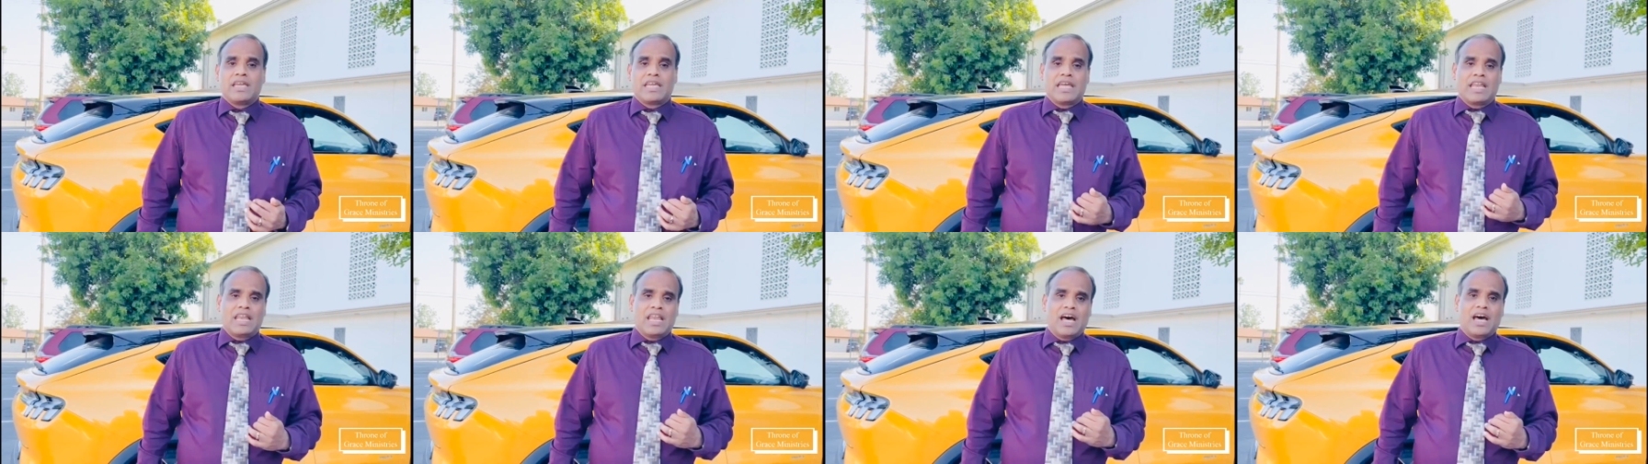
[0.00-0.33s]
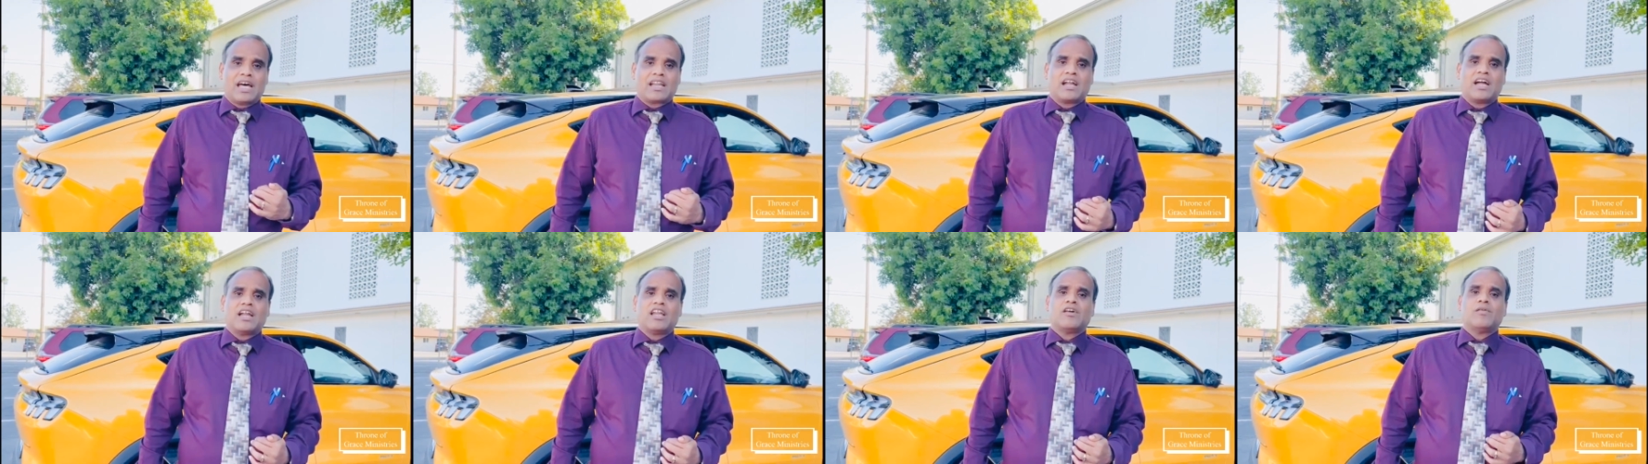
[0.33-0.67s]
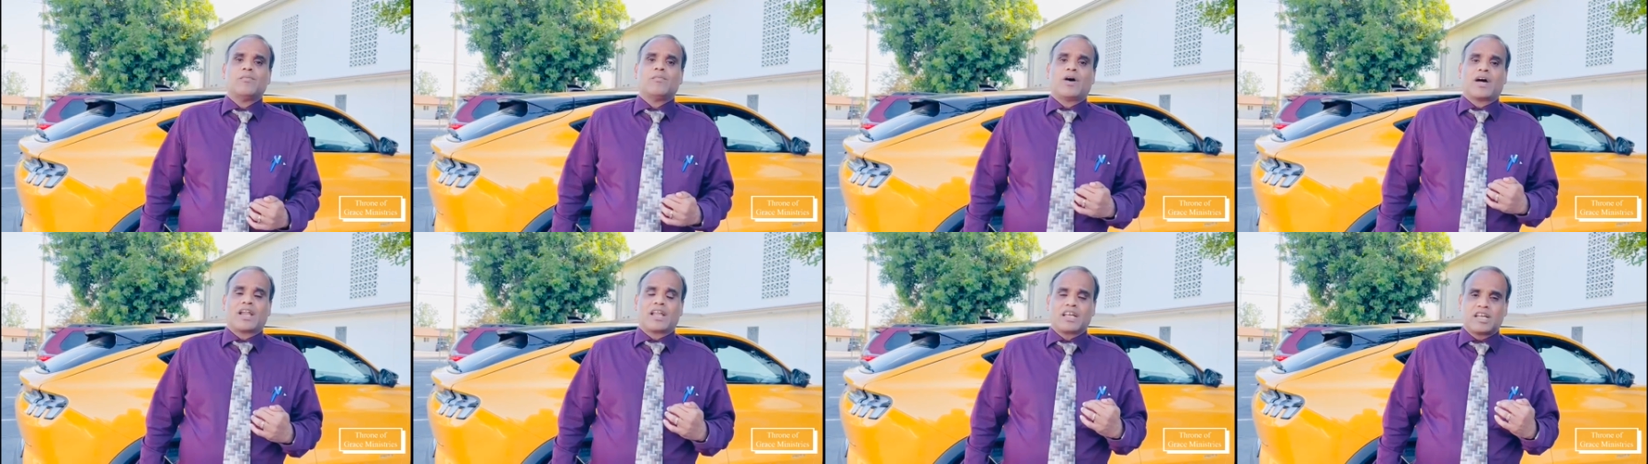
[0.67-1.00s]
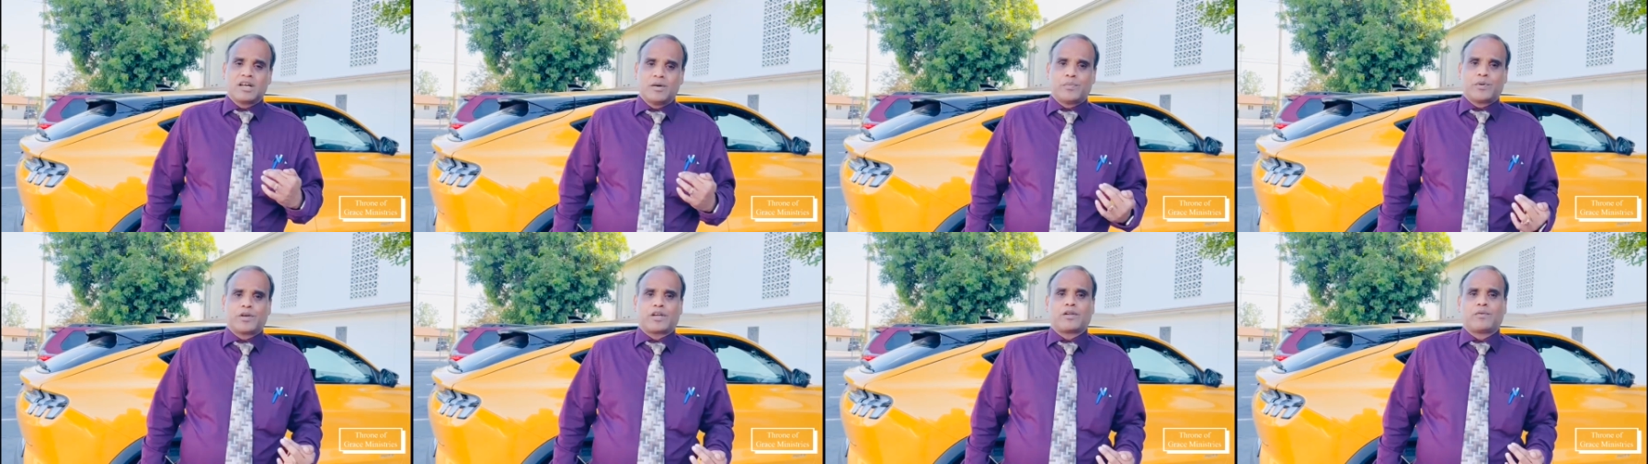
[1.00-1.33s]
எல்லாராலையும்
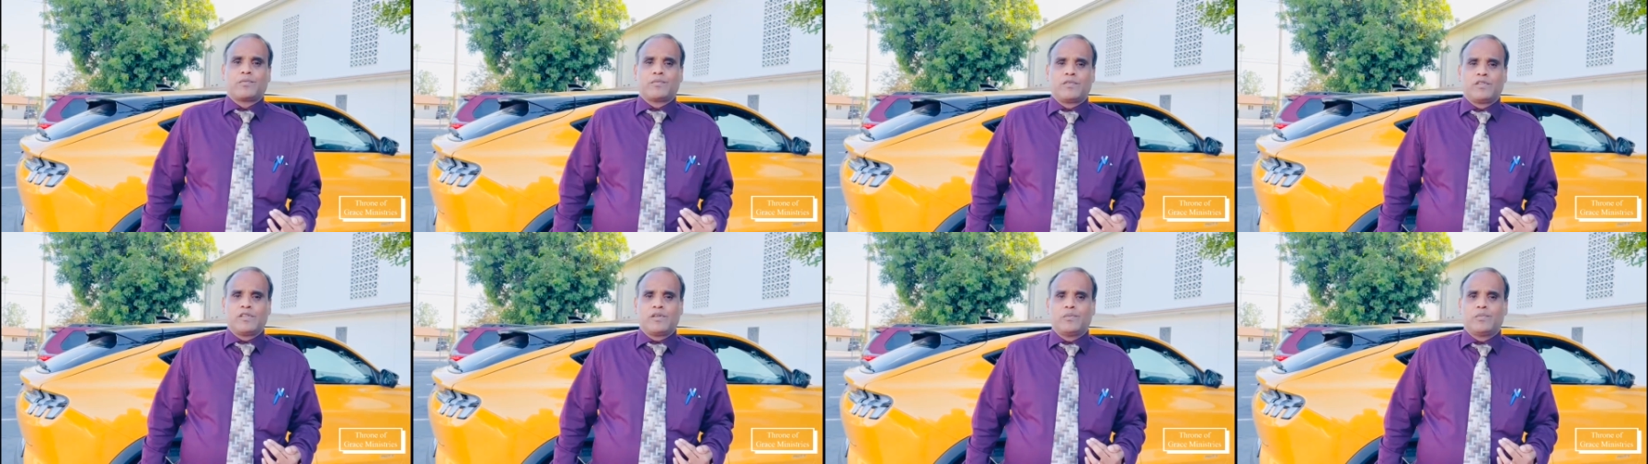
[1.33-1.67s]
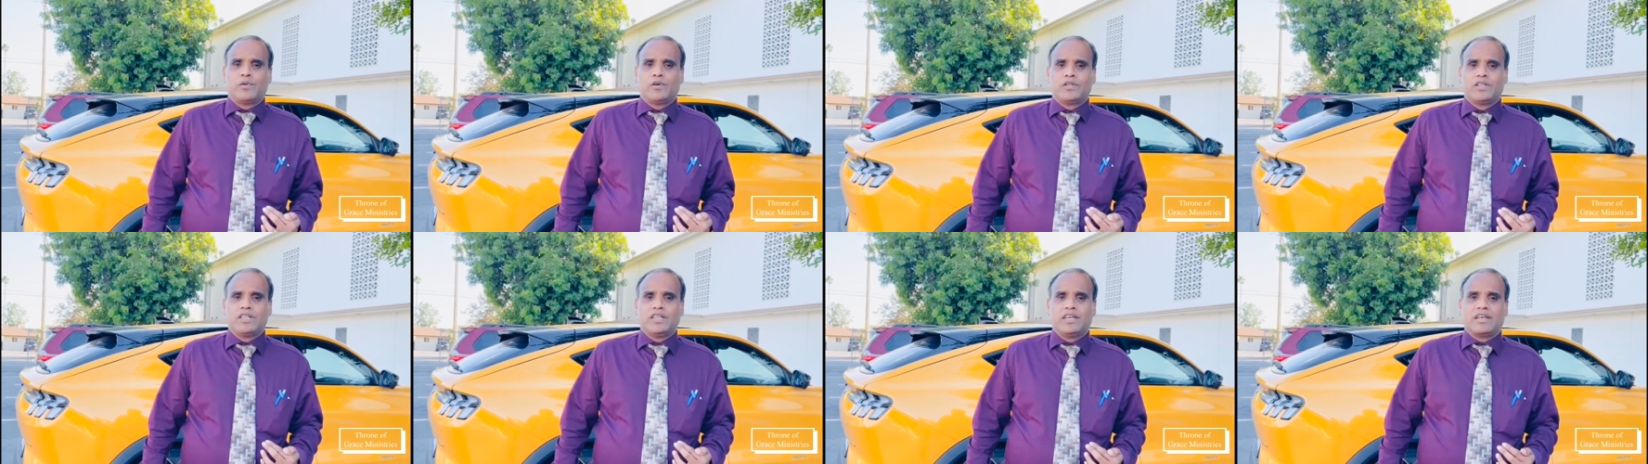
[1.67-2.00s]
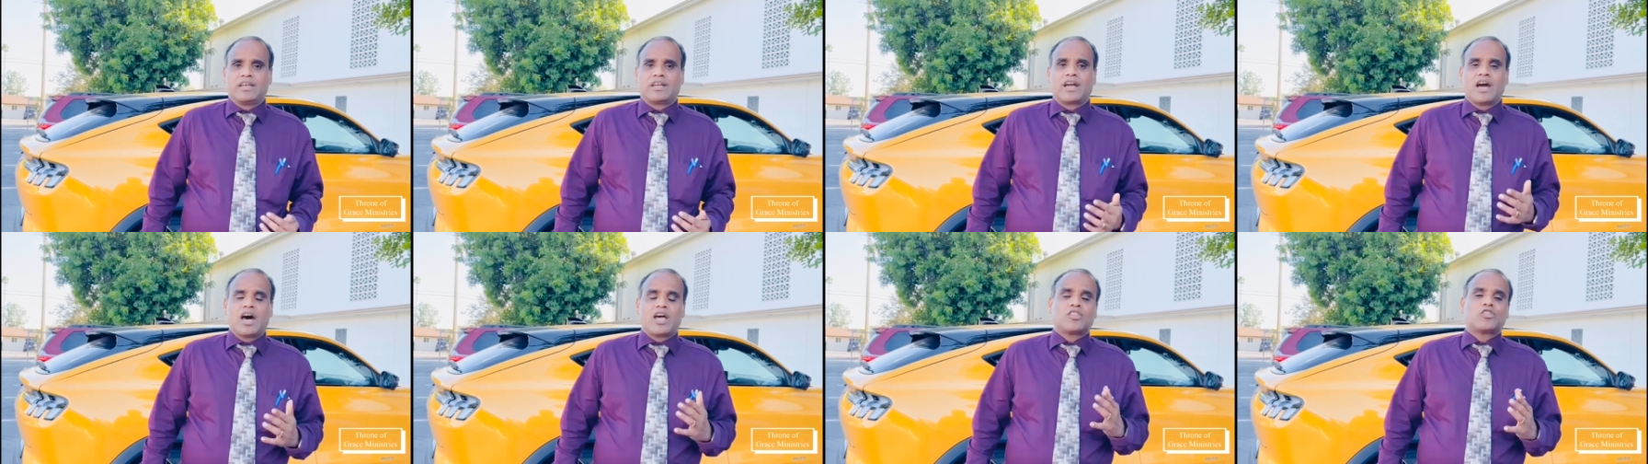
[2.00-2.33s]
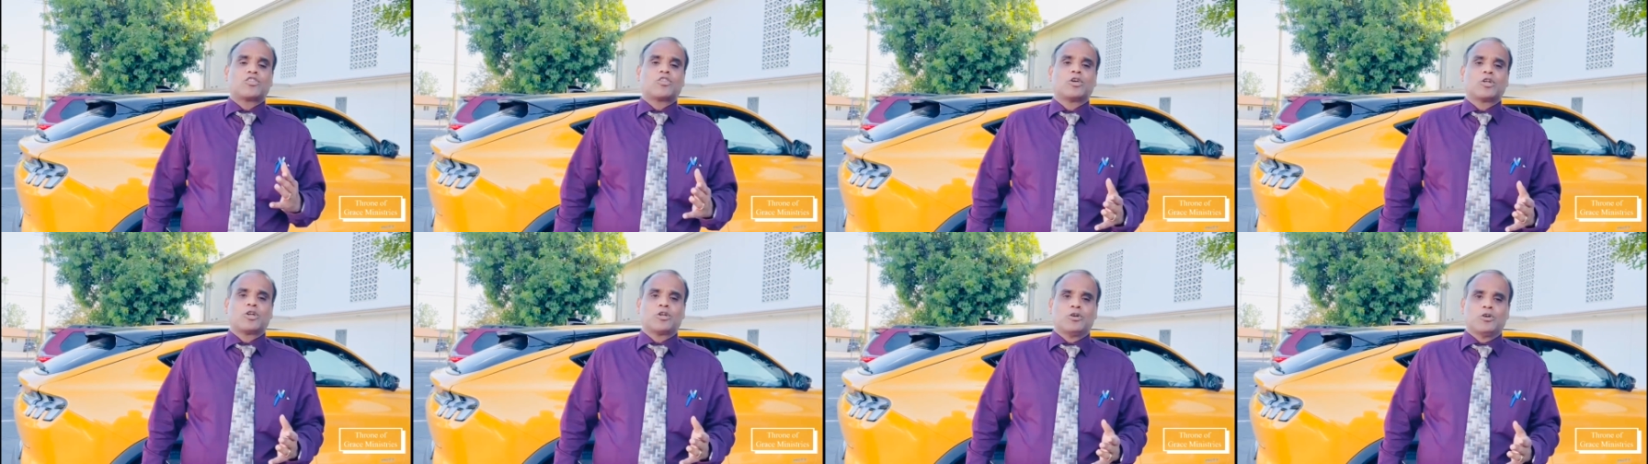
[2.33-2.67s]
மறக்கப்பட்டிருந்த போது
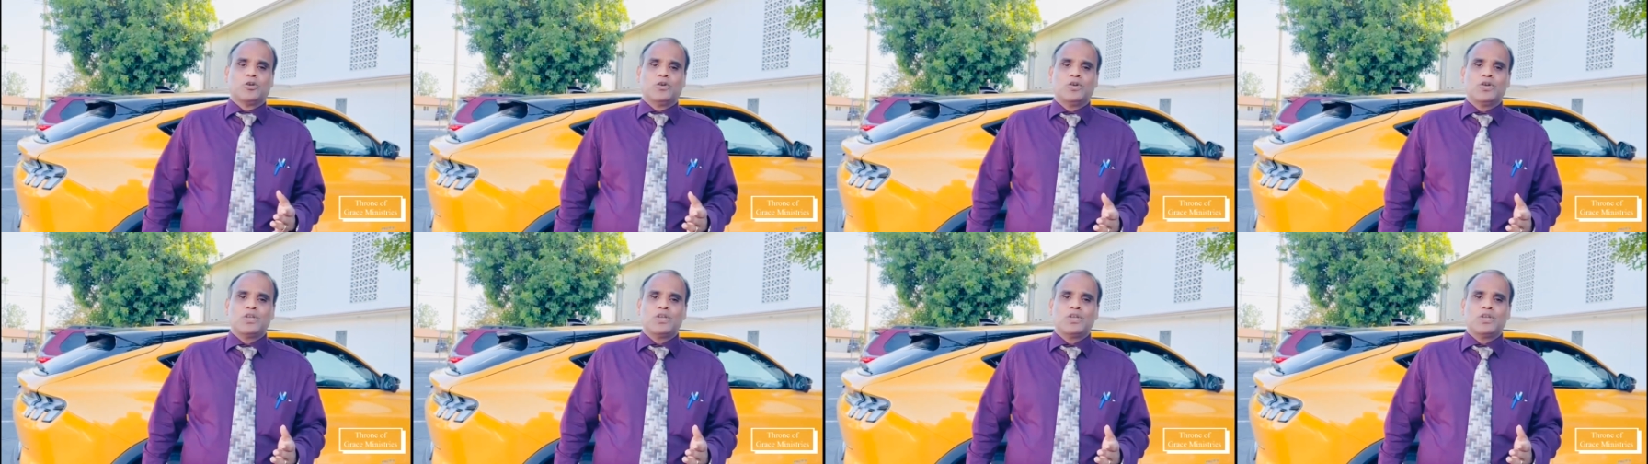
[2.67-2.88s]
கர்த்தரோ